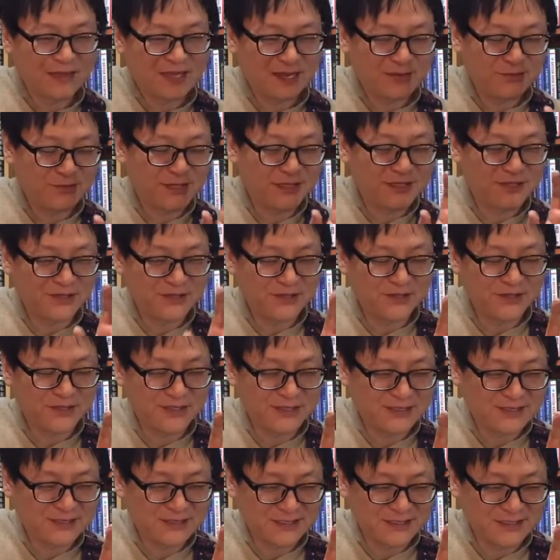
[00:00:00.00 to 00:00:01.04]
탑에 적혀
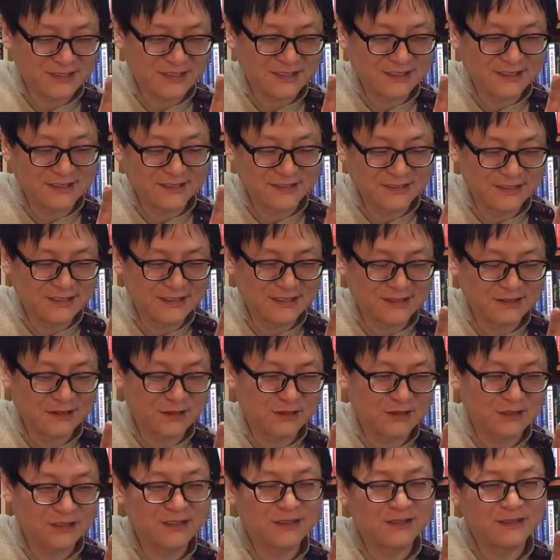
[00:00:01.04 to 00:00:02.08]
있는 그
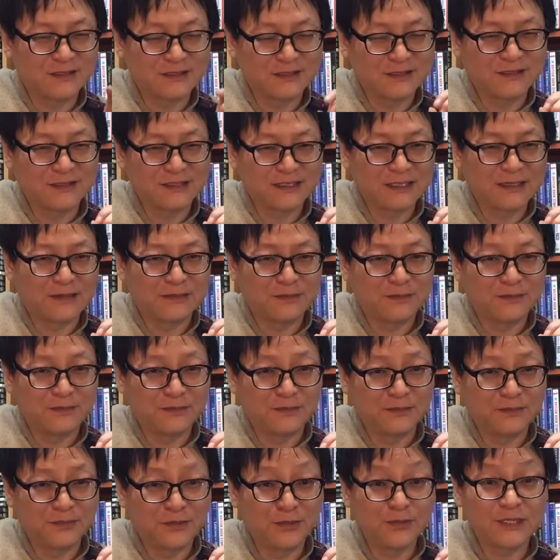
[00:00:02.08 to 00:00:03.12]
어떤 그 이제
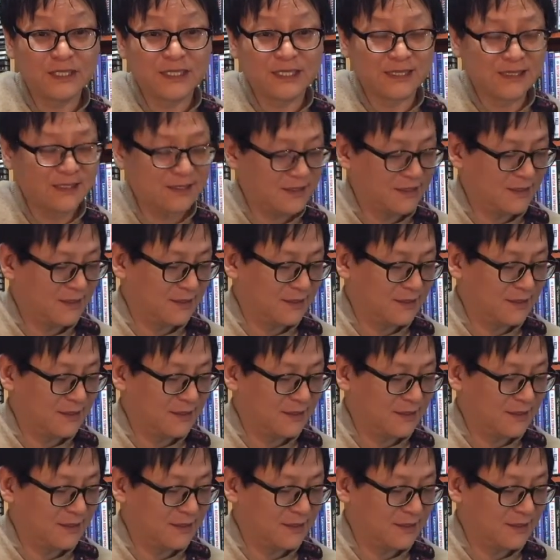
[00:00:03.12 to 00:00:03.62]
표시